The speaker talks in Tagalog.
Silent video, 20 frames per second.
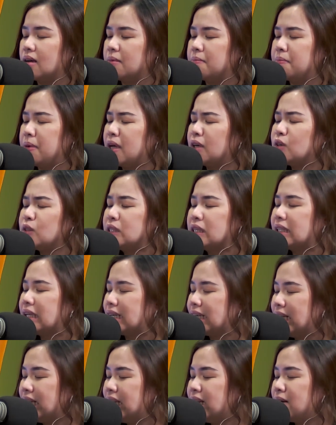Pero sa
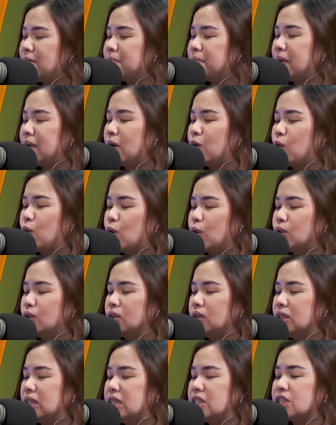tagal ng panahon,
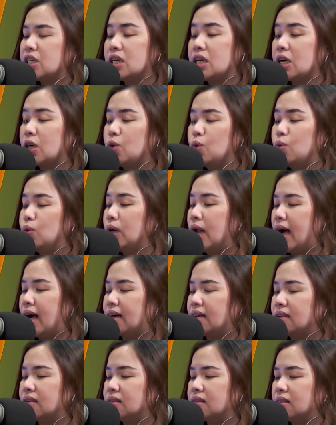di siya
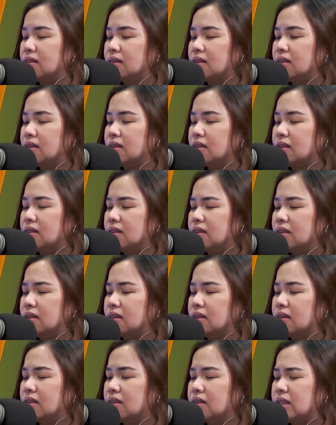nagkulang
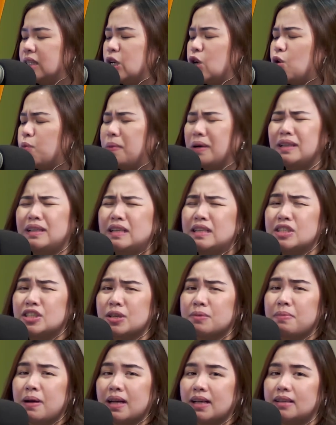di ko pa din
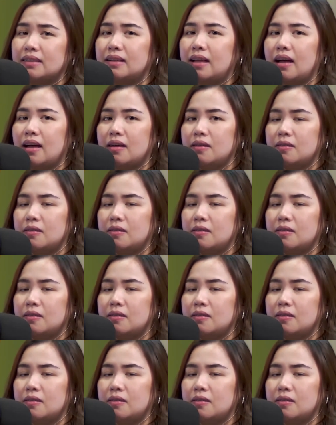siya makita.